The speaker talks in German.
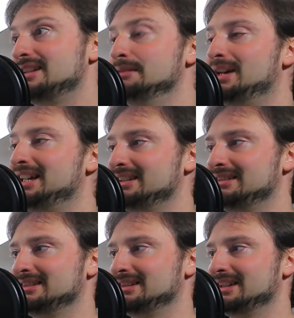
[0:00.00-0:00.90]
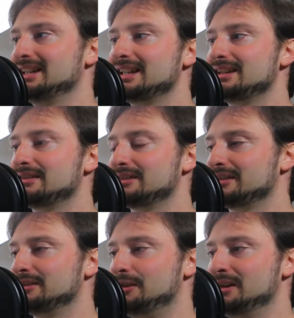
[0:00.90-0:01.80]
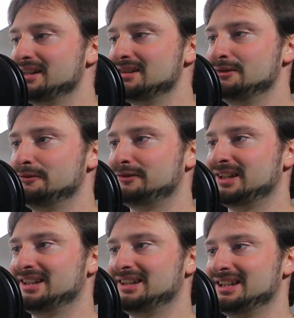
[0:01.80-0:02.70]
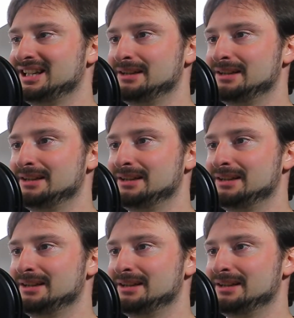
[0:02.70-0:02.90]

die beiden Gehäuselüfter